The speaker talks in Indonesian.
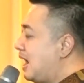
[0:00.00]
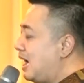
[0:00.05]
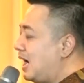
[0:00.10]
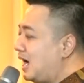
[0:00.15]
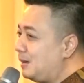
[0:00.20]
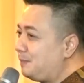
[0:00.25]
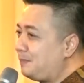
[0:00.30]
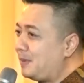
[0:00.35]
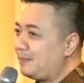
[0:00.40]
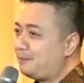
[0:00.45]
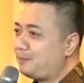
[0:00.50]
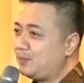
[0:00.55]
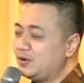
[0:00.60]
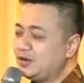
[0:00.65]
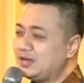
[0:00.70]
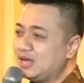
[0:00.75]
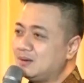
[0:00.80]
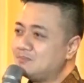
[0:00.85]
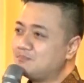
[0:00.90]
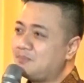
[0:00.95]
Apapun
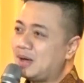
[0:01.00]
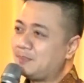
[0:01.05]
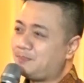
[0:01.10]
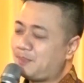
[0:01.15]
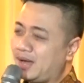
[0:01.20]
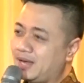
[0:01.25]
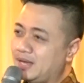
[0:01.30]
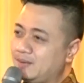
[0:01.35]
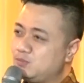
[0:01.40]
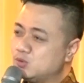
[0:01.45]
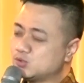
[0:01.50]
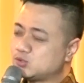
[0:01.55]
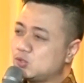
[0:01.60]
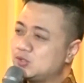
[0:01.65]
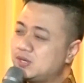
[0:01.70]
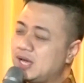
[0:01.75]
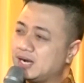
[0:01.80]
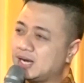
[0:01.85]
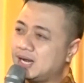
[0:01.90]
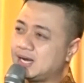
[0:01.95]
yang Bapak, Ibu,
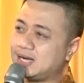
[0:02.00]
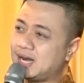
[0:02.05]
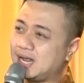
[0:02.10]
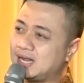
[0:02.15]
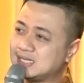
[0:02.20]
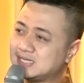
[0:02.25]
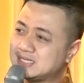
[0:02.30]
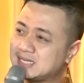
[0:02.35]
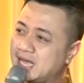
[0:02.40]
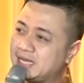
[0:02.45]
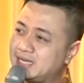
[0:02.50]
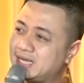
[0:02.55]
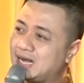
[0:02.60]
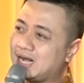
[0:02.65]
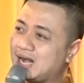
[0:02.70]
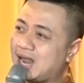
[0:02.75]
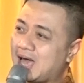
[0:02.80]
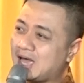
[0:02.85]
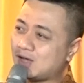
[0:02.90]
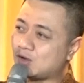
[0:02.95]
Saudara, dan saya
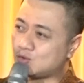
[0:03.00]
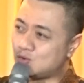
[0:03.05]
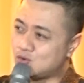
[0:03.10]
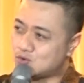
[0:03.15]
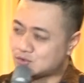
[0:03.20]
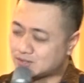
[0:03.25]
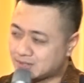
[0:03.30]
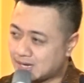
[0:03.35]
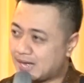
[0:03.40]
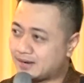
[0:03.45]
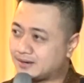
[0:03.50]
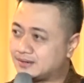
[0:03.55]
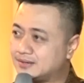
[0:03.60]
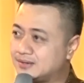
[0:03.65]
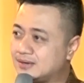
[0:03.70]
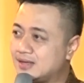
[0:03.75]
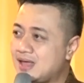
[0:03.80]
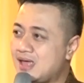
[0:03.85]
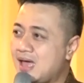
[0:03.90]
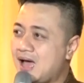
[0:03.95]
lakukan,